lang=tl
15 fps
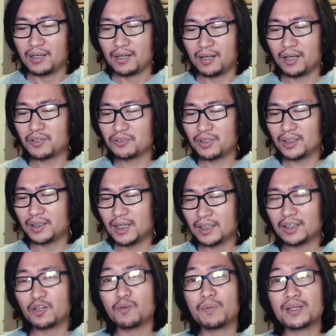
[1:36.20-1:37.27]
Actually,
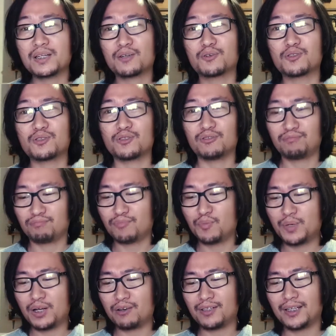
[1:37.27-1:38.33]
dati ko pa siya gusto.
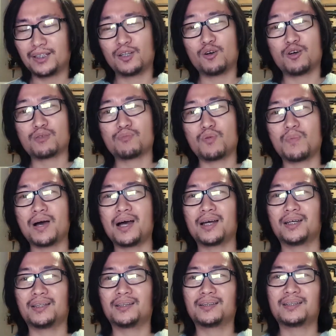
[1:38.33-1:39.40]
Bumili ako dati ng Osmo Pocket.